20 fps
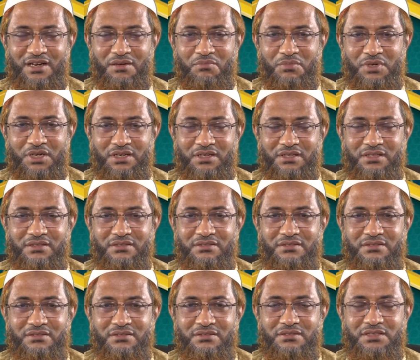আমরা
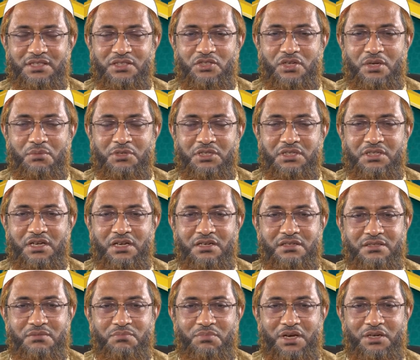যে
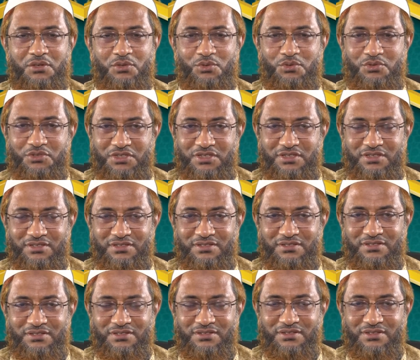সময়কালটি পার করছি
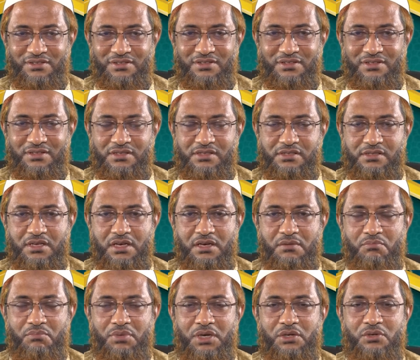শ্যাম
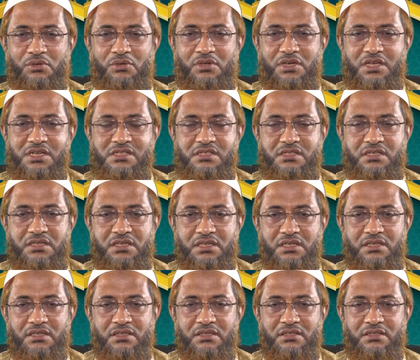পালনকারী দিনে
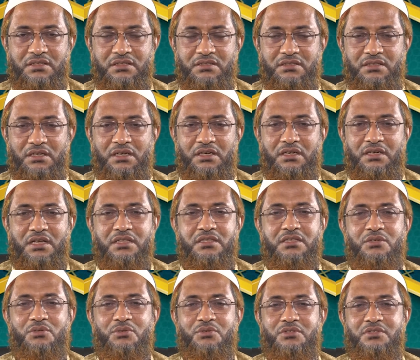আর
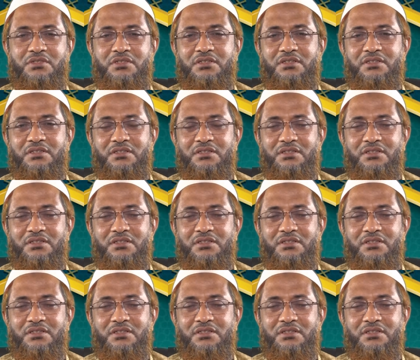রাতে হচ্ছে